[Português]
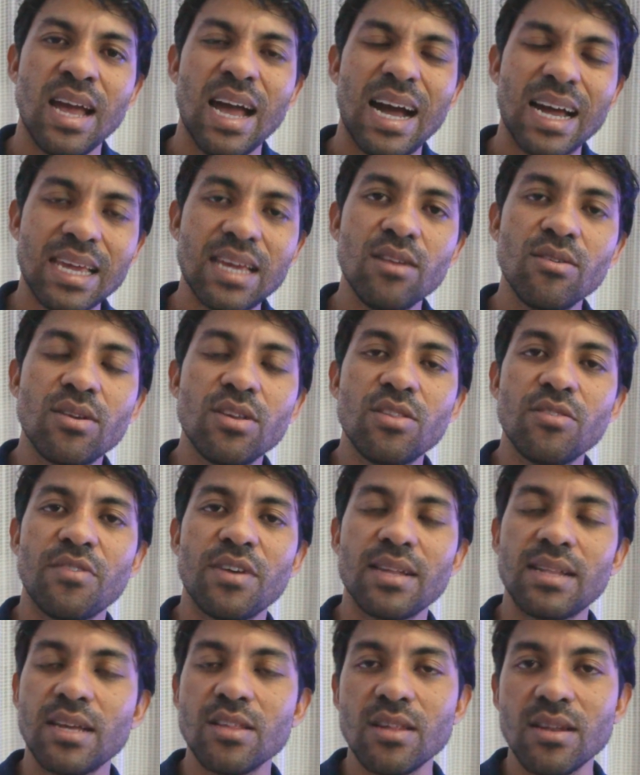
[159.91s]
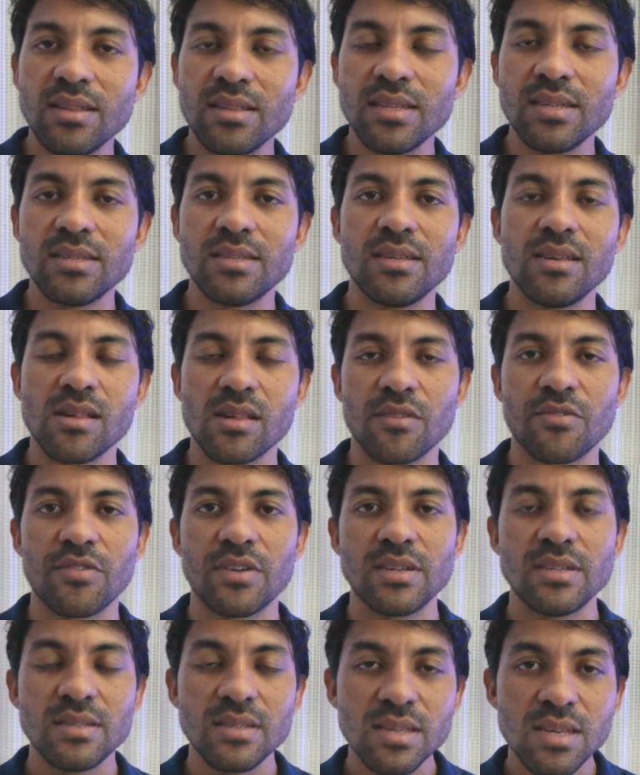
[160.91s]
Aquilo que de verdade Ele deseja
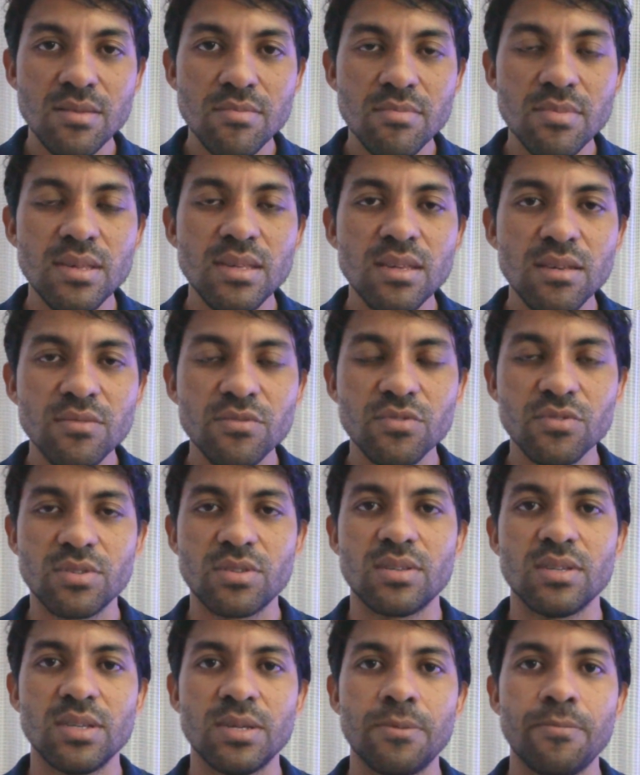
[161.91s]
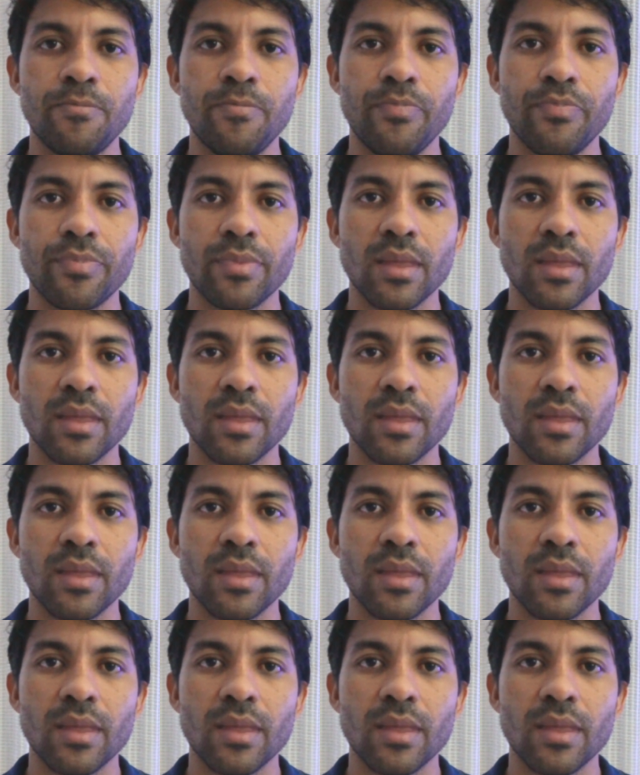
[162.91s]
fazer em mim e em você.